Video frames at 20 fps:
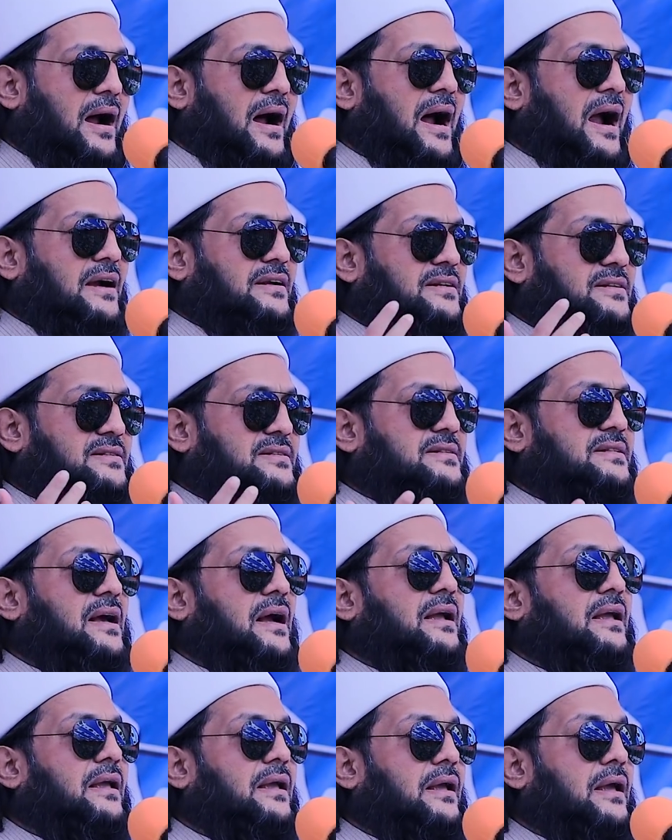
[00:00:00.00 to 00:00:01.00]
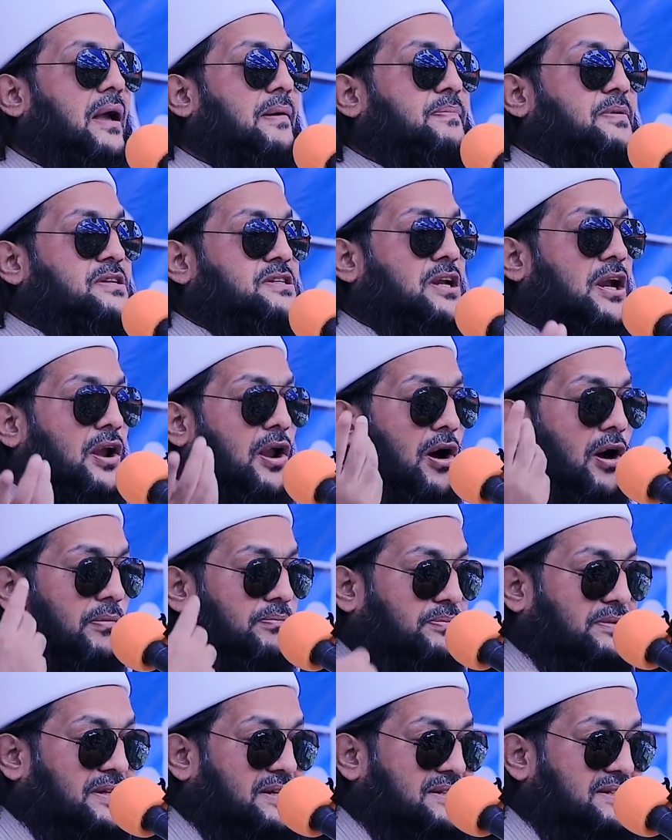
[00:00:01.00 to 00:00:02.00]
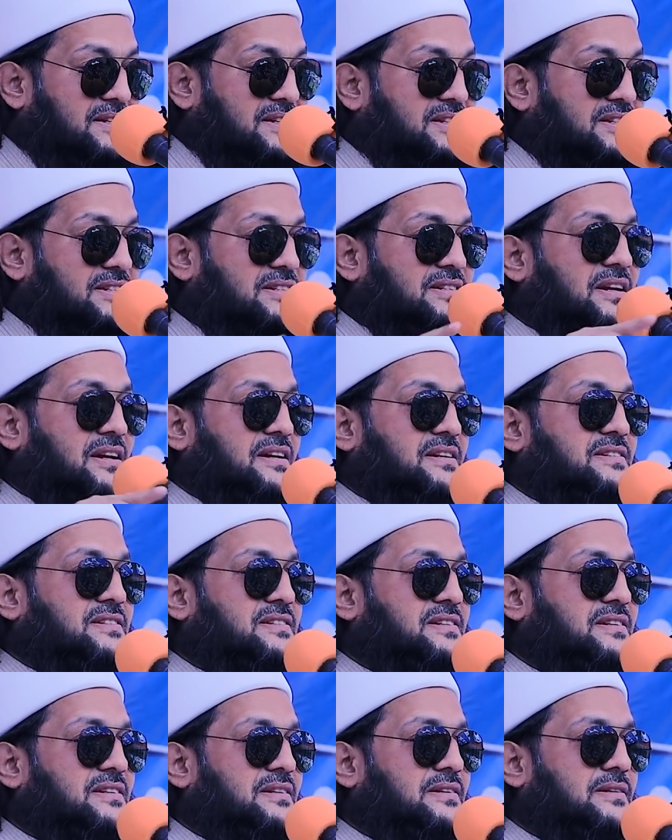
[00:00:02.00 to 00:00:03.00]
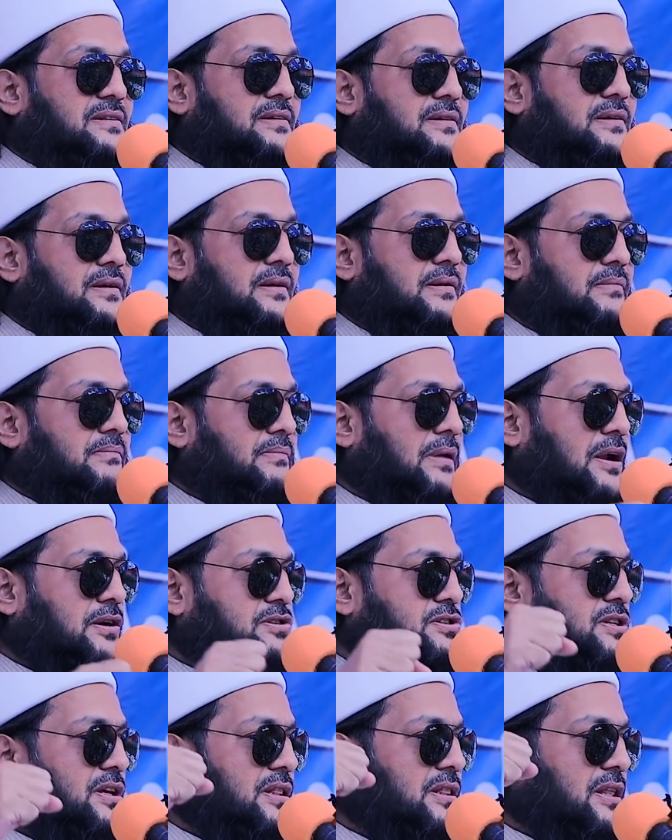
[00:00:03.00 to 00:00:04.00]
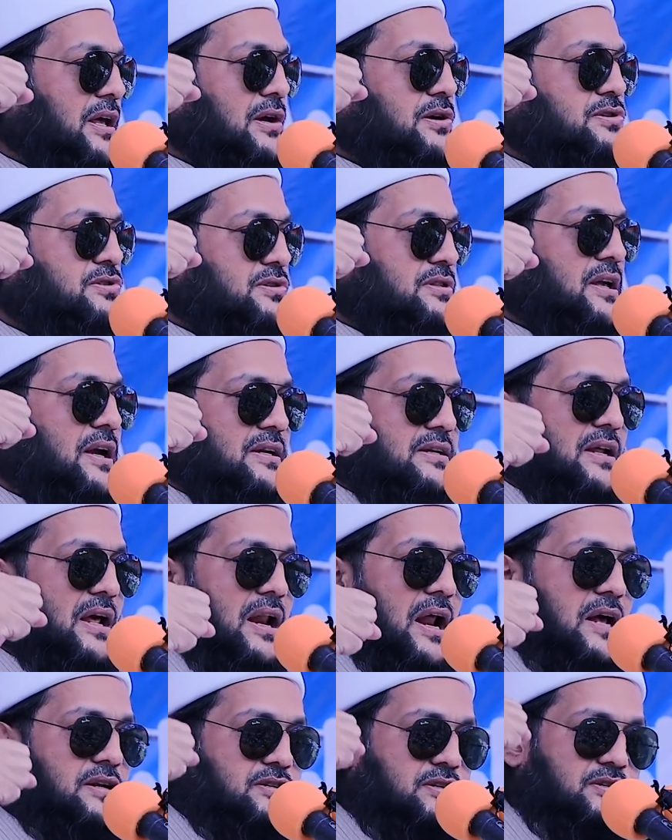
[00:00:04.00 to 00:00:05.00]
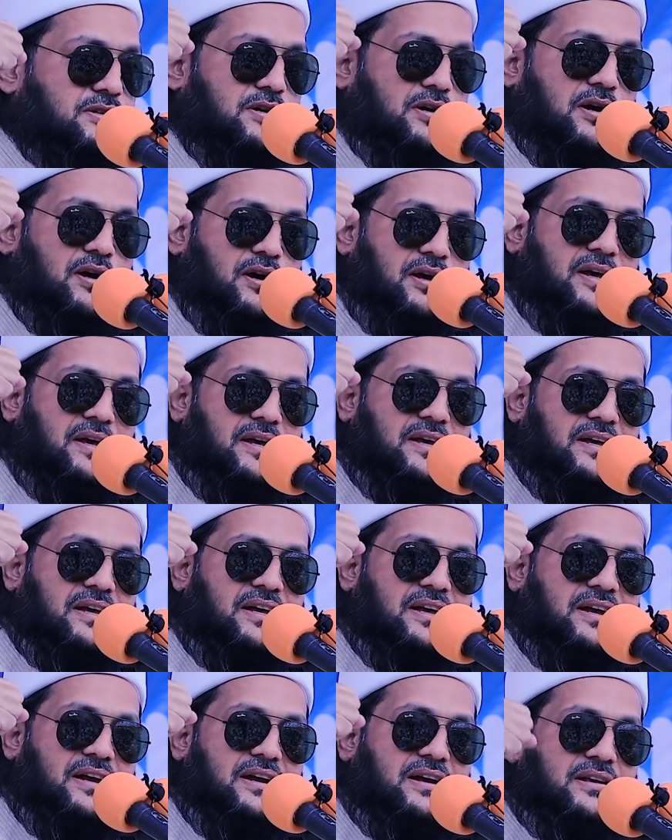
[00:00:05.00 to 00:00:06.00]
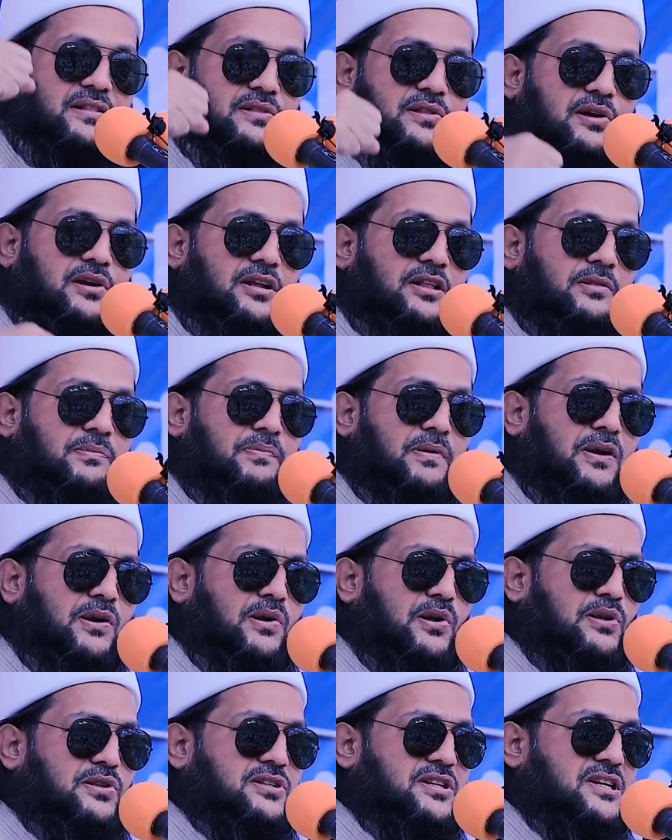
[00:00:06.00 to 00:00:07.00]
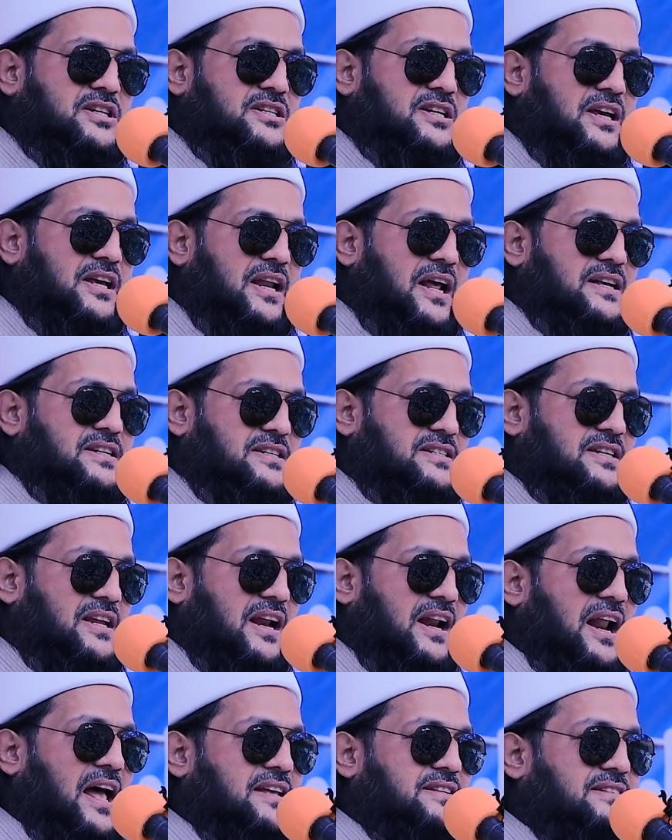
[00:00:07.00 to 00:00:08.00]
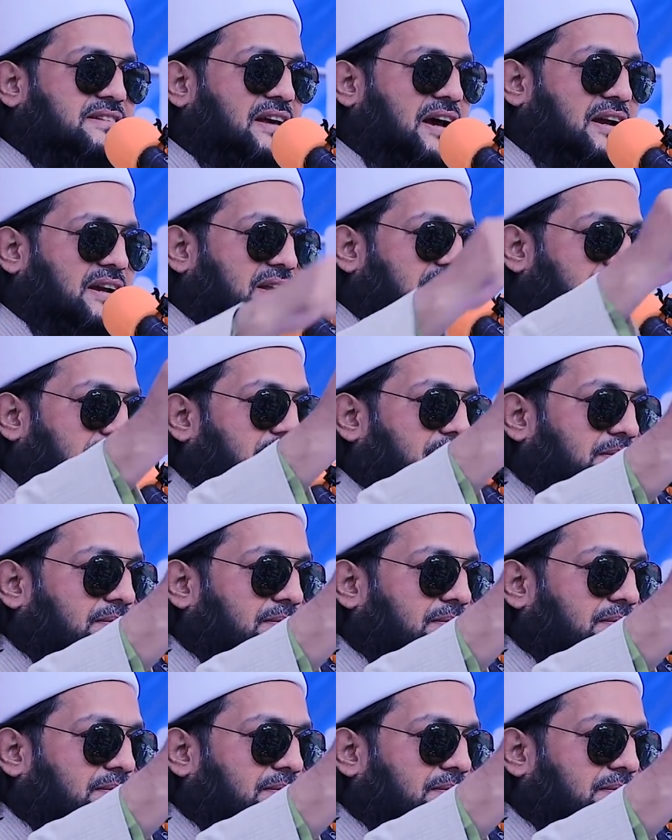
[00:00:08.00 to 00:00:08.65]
হার্ট ইজ দ্য ক্যাপিটাল অব দিস স্টেট মানুষের দেহ যদি একটা রাষ্ট্র হয় তো হৃৎপিণ্ড হচ্ছে সেই রাষ্ট্রের রাজধানী